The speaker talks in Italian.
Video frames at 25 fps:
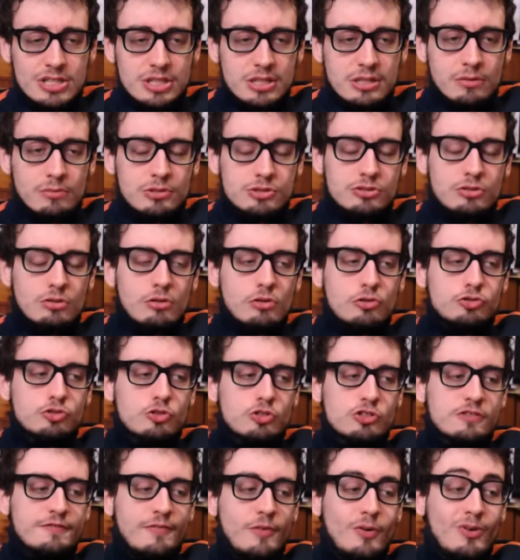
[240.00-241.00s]
in questo nostro
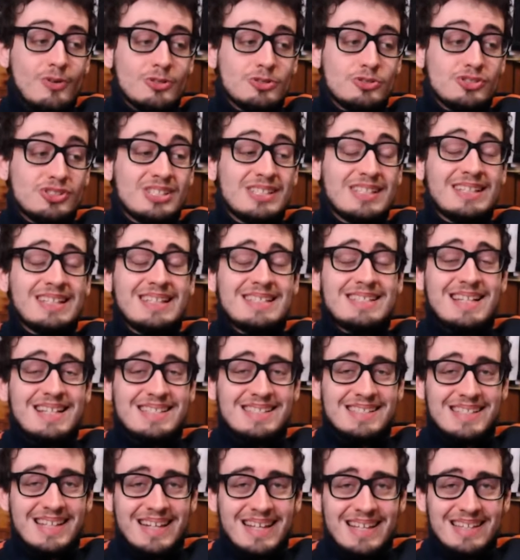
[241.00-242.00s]
sforzo, se siete già
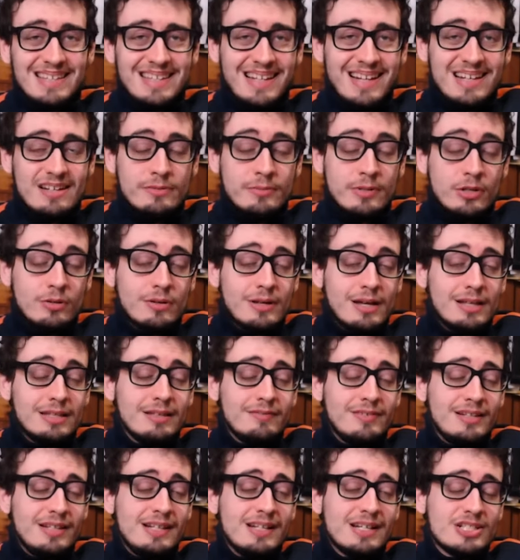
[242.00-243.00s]
iscritti ricordatevi
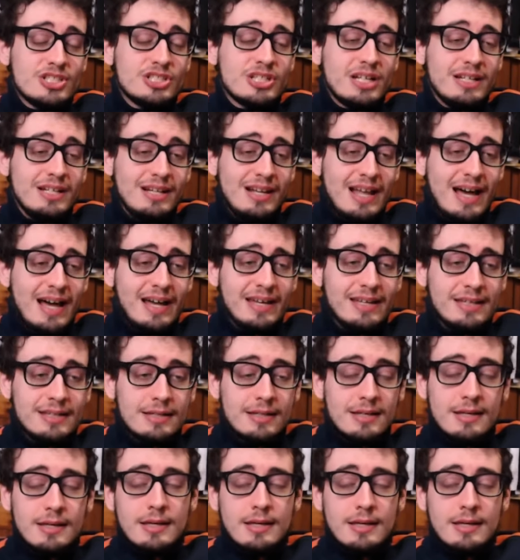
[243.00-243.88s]
di lasciare il like